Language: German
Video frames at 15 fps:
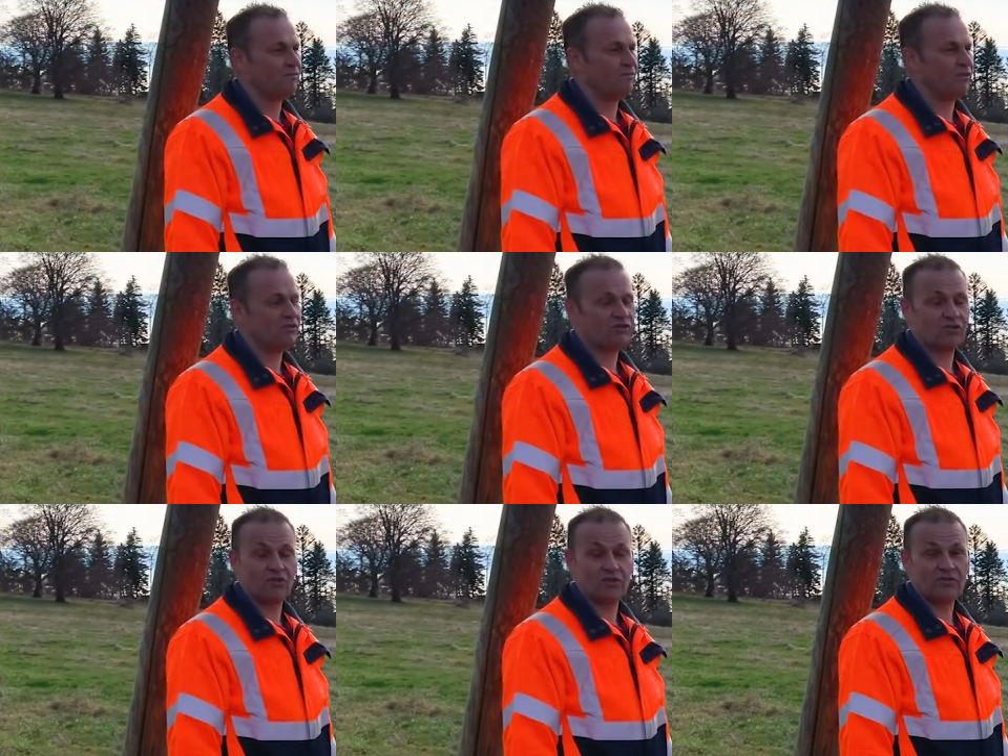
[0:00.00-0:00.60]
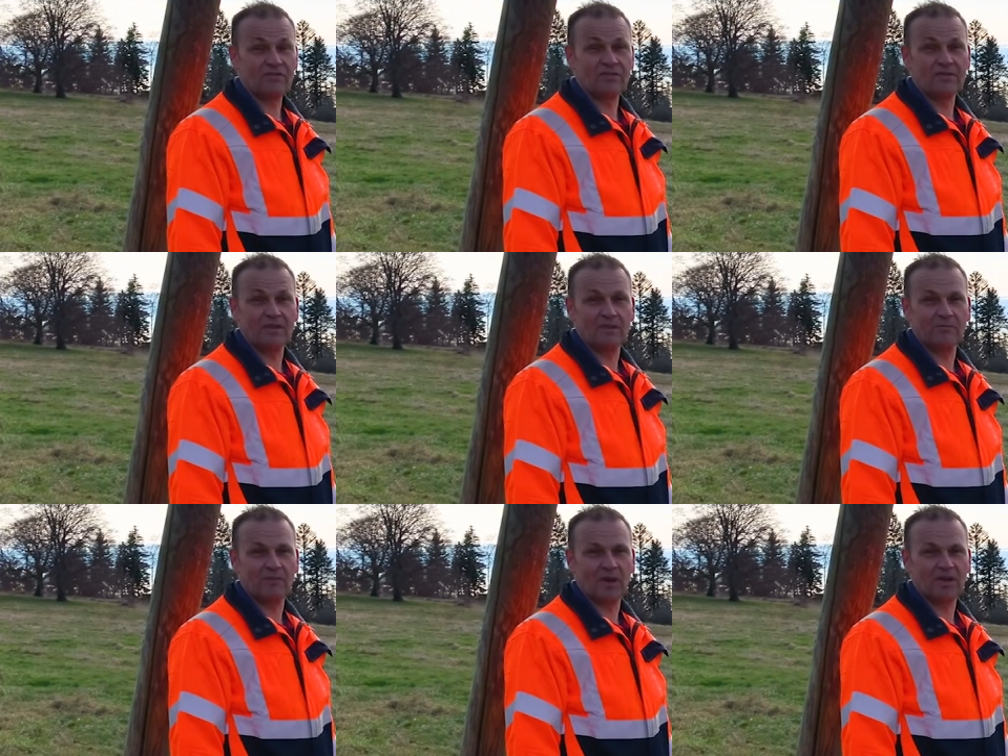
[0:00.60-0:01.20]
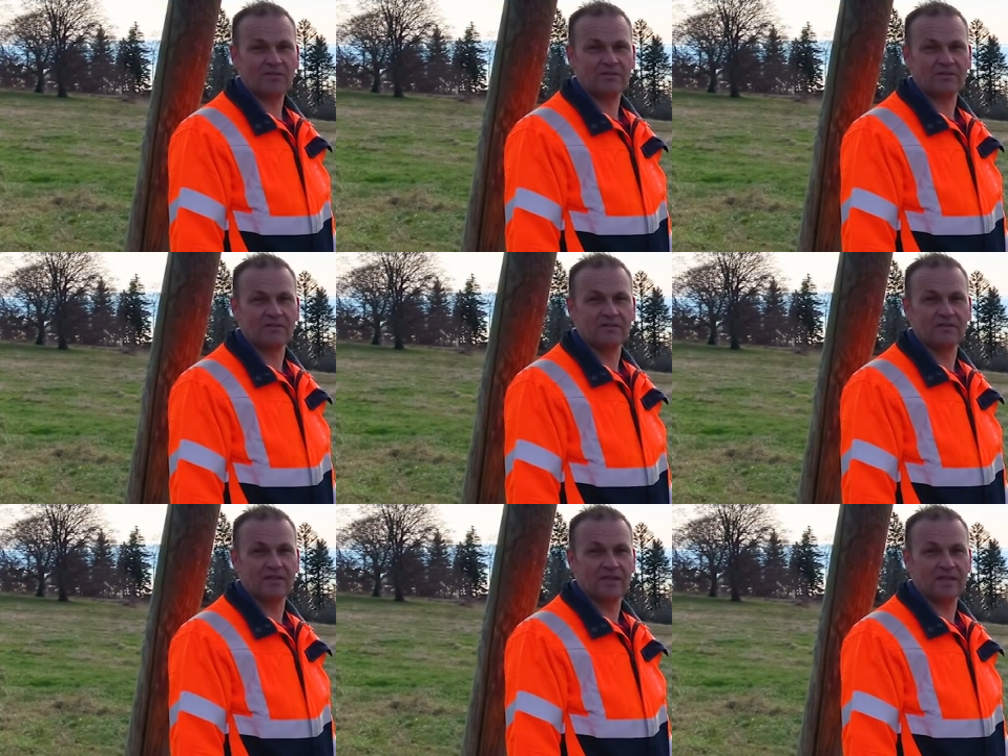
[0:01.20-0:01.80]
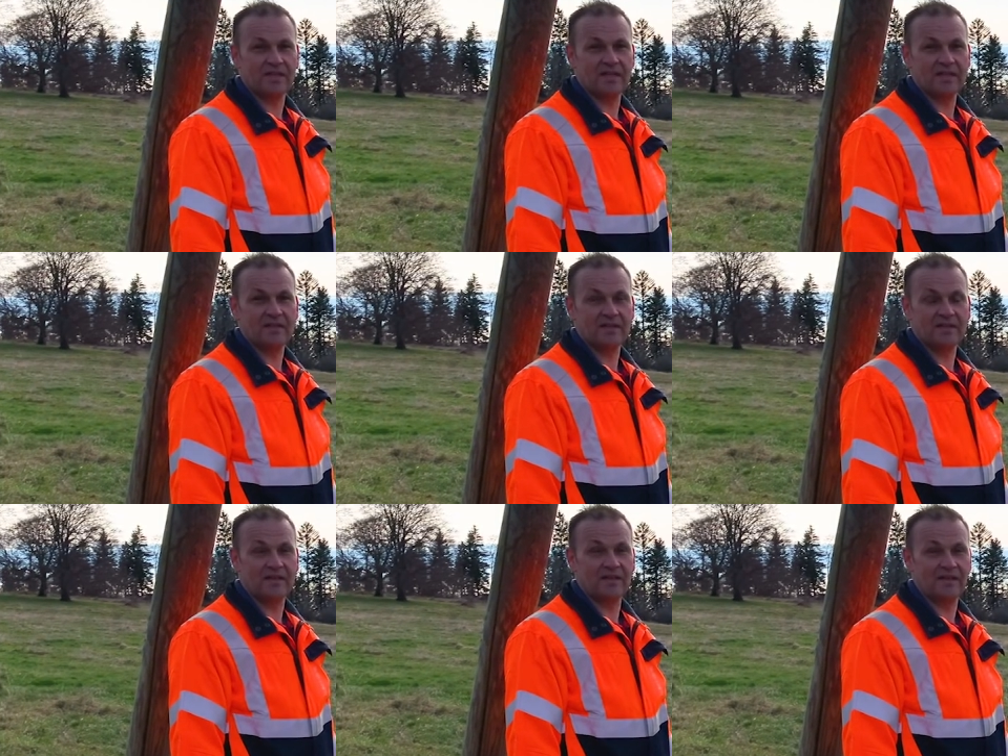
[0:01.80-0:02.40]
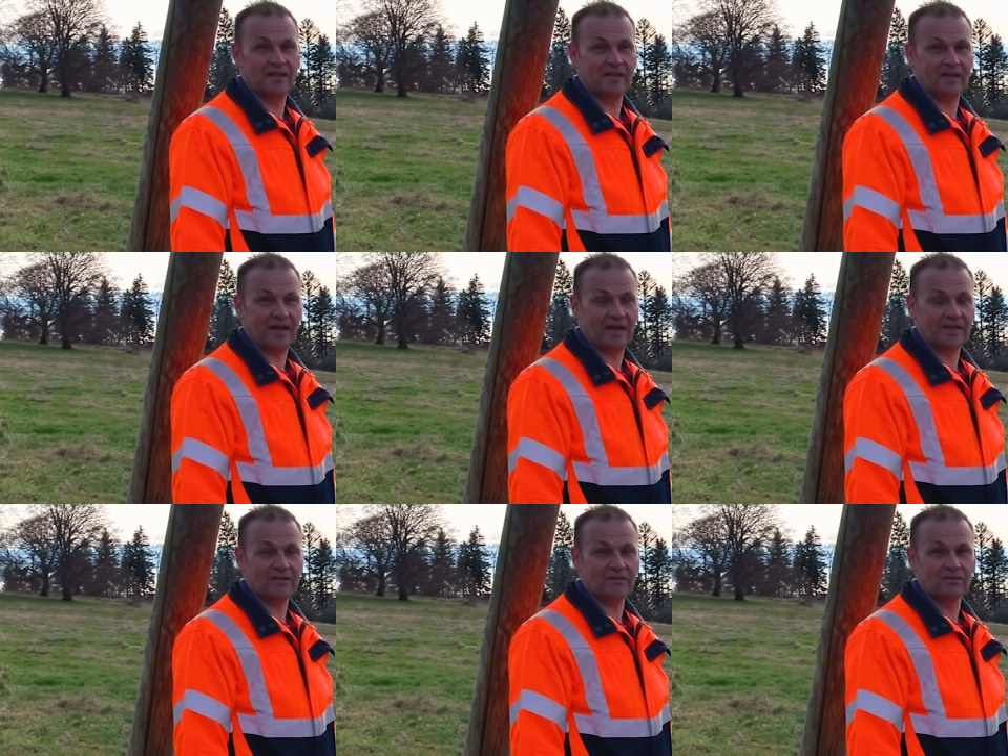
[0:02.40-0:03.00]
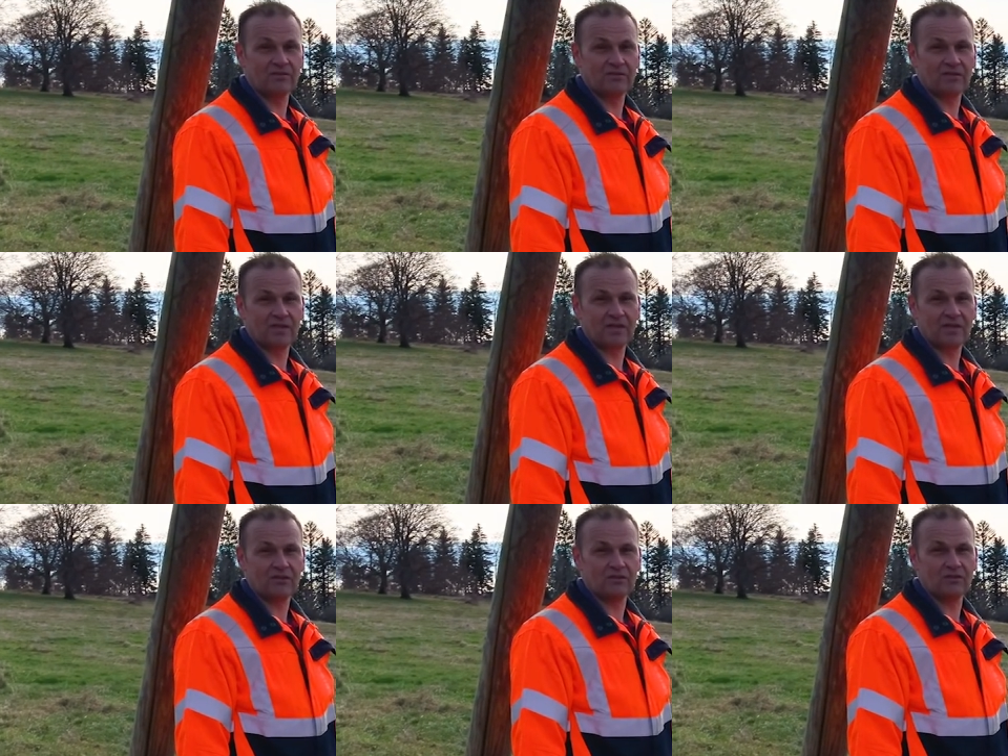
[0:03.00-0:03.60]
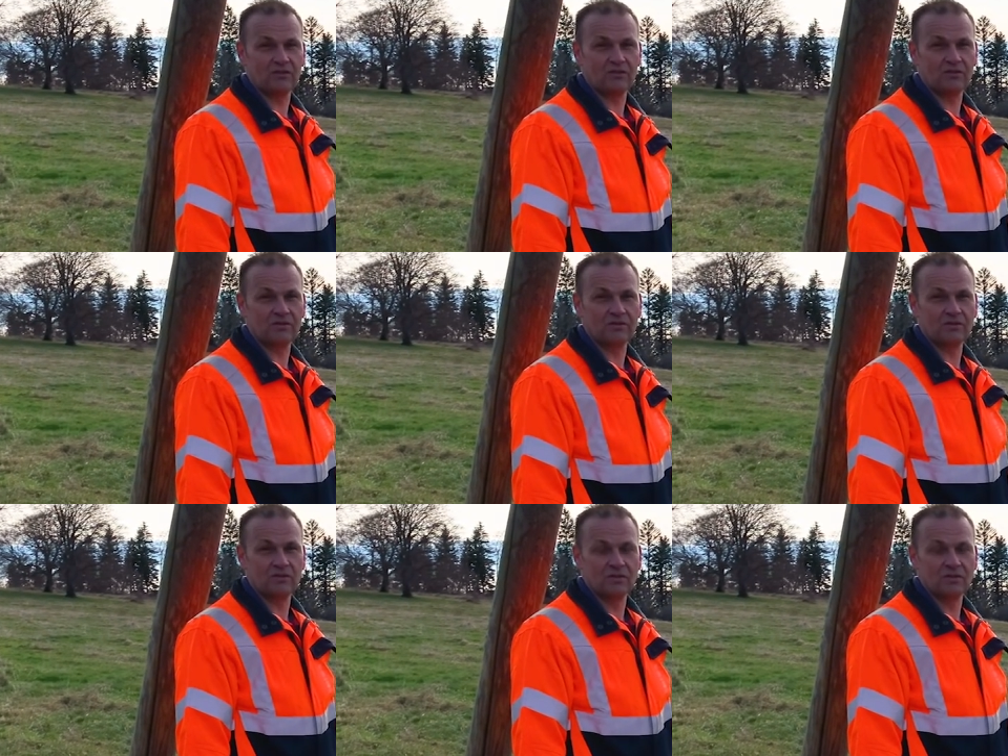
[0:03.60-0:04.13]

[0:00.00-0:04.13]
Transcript: Wir stoßen den Masten in Leitungsrichtung.